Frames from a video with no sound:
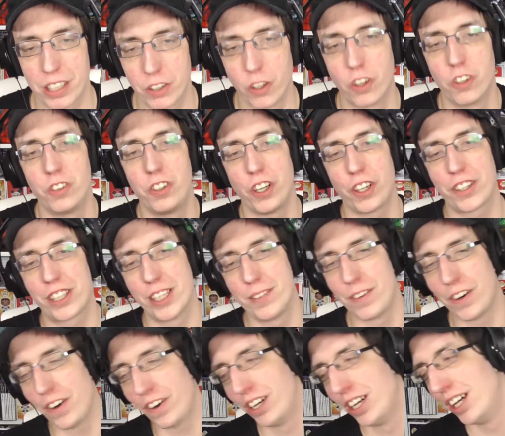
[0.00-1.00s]
Donc
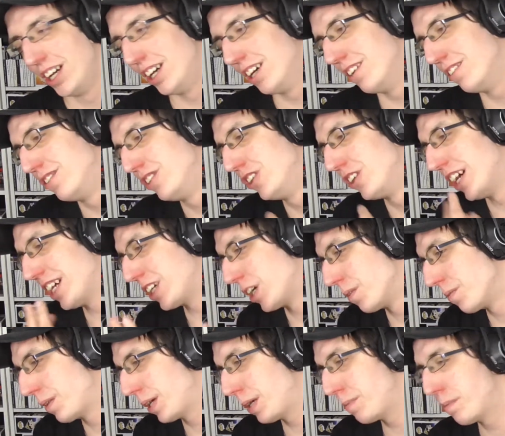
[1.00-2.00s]
forcément, vous l'aurez
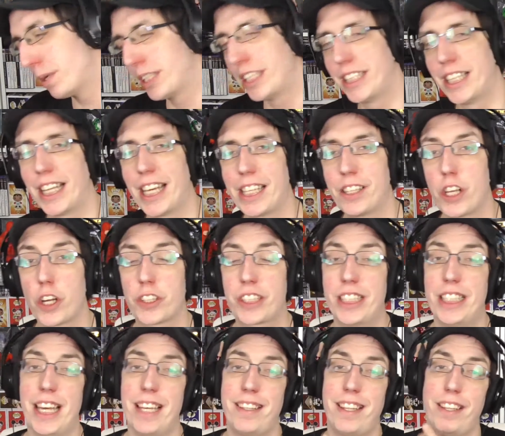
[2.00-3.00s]
compris, petite anecdote,
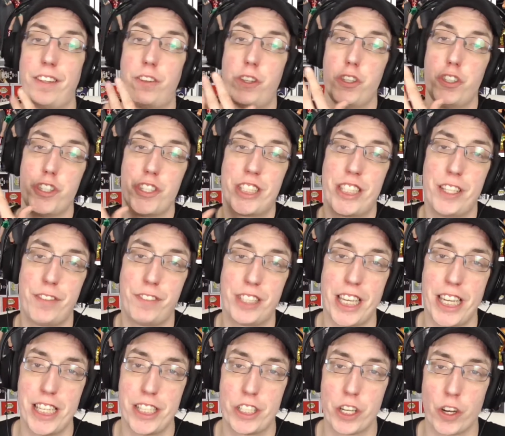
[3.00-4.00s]
il a essayé de se
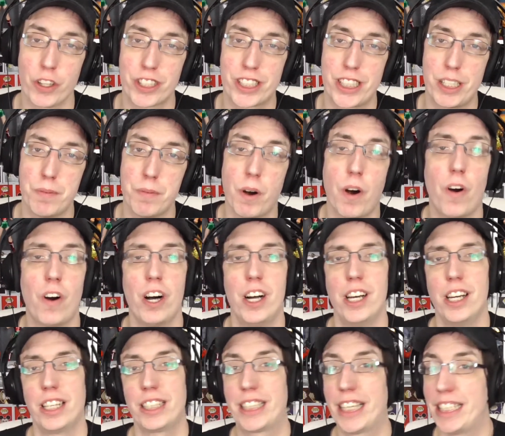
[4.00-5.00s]
justifier gentiment.
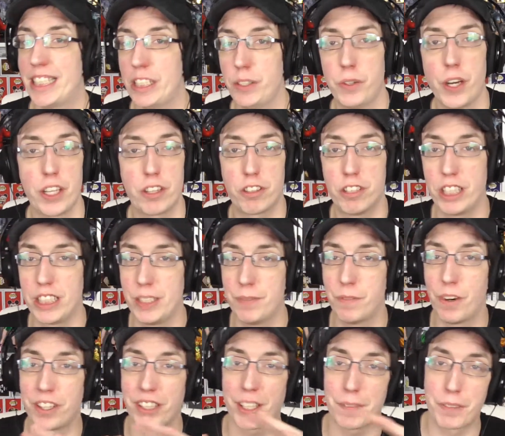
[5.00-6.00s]
Kenny West lui a dit,
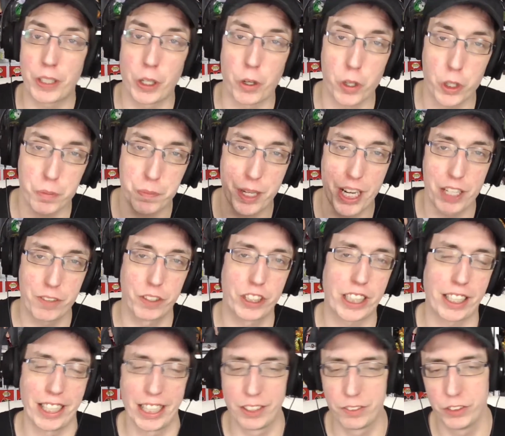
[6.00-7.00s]
moi ça me dérange pas, je veux
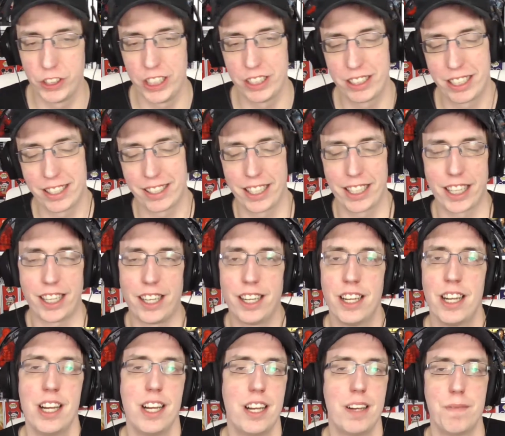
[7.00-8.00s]
travailler avec vous, etc.
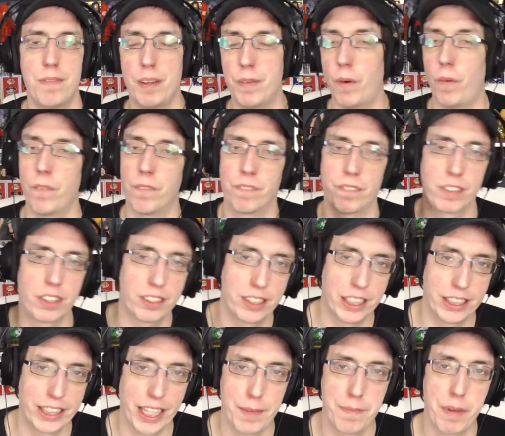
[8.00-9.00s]
Mais bon,
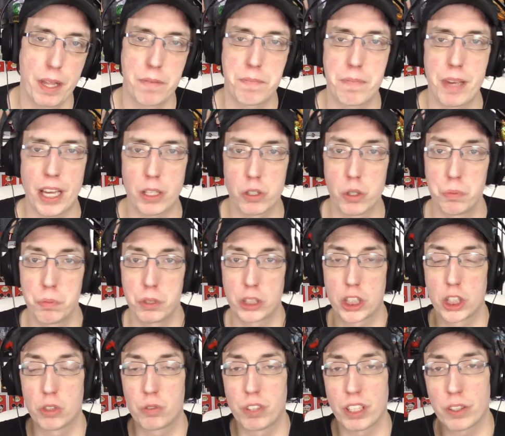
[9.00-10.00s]
c'était peine perdue
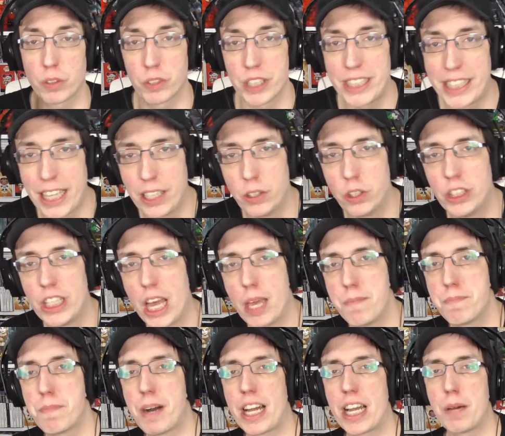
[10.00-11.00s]
puisque de toute façon Nintendo
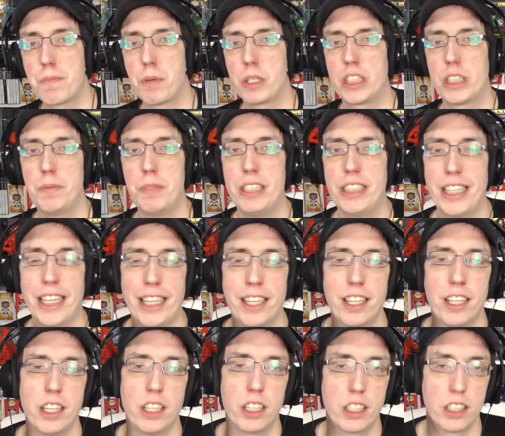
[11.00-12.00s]
n'avait pas la possibilité